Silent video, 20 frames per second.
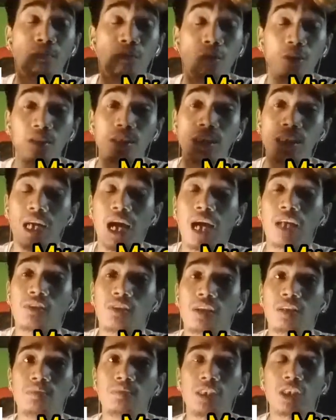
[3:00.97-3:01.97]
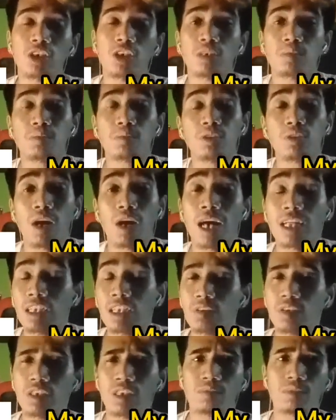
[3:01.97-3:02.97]
1400 meters po yung
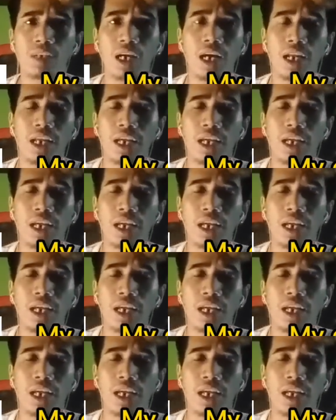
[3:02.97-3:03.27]
ating siyam na